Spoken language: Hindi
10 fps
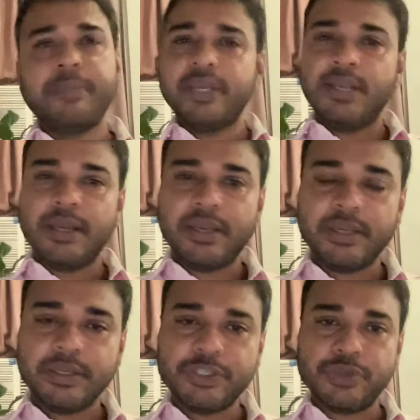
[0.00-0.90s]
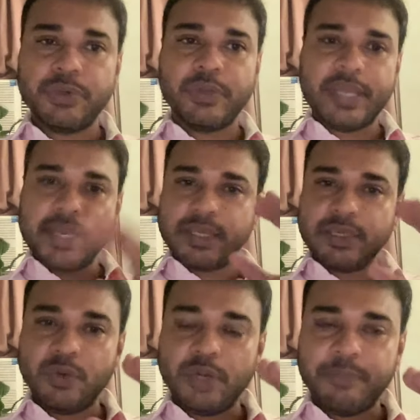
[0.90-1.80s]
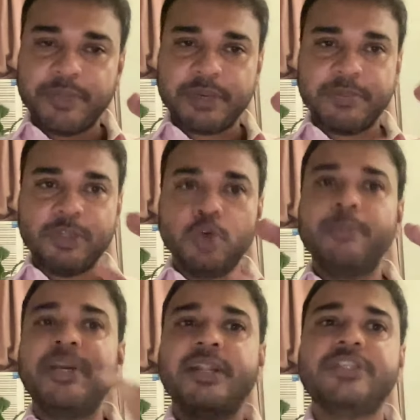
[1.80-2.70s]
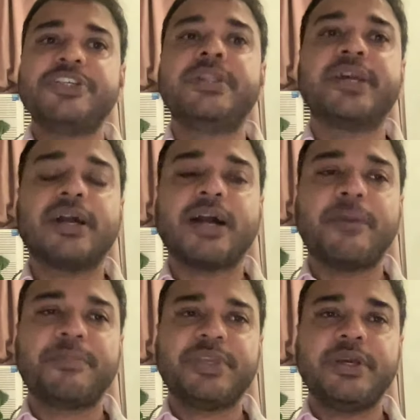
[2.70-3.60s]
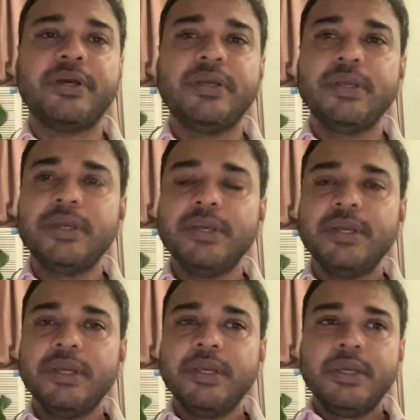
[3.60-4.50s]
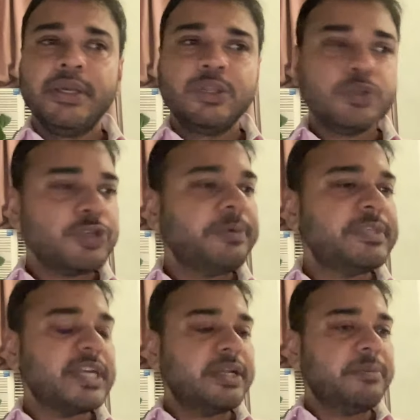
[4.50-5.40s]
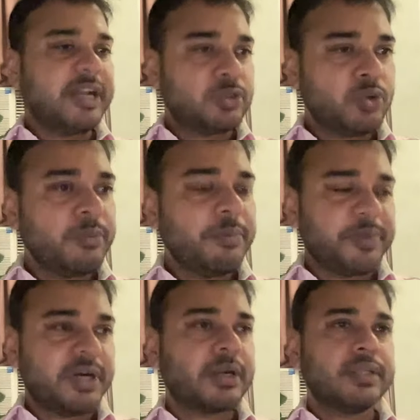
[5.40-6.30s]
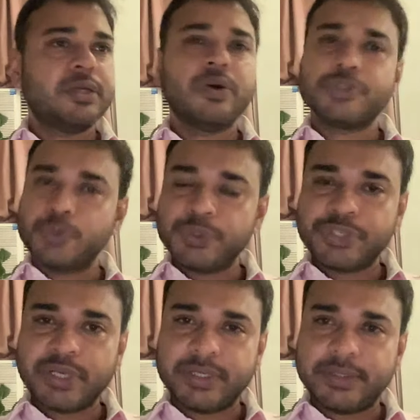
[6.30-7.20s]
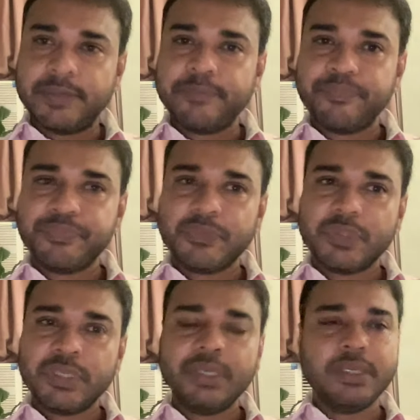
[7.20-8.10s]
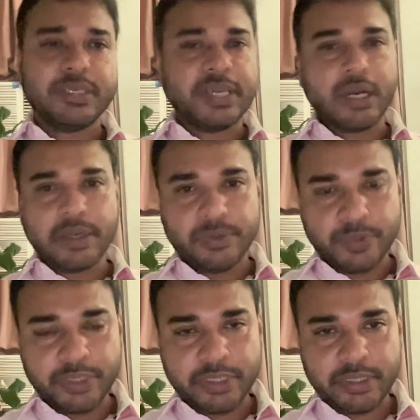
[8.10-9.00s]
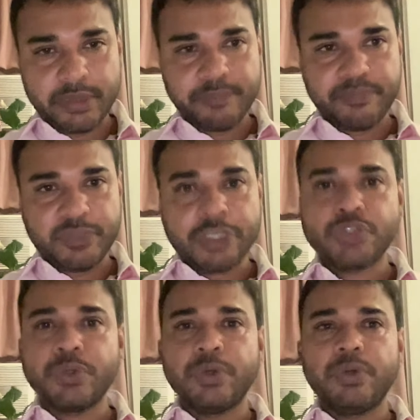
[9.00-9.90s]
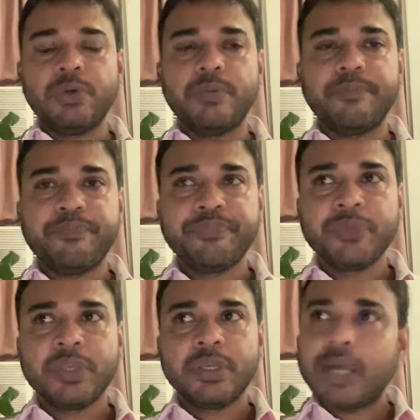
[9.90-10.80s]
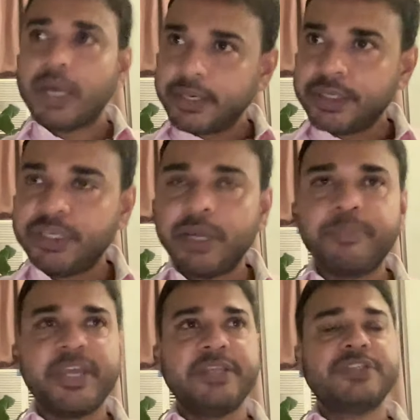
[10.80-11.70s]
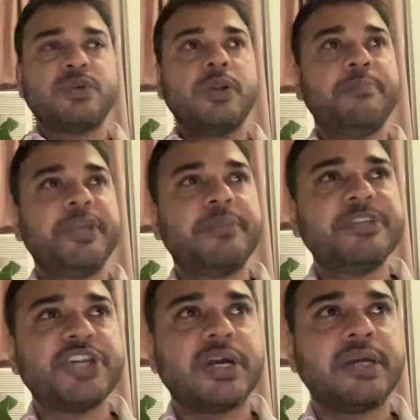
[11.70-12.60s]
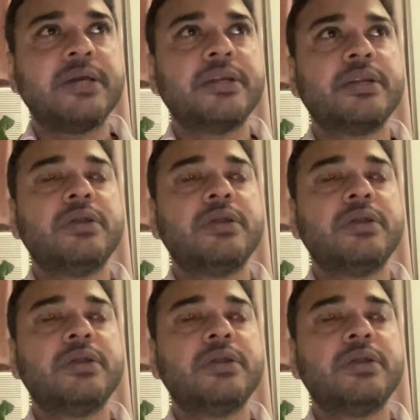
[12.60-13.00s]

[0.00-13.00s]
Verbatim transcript: महिला हैं जिन्होंने एक ही ओलंपिक में दो मेडल जीतने का काम किया तो जब इन सारी बातों को मैं पढ़ रहा था और सोच रहा था कि क्या इन्होंने ये जो कार्य किया पेरिस ओलंपिक में जाकर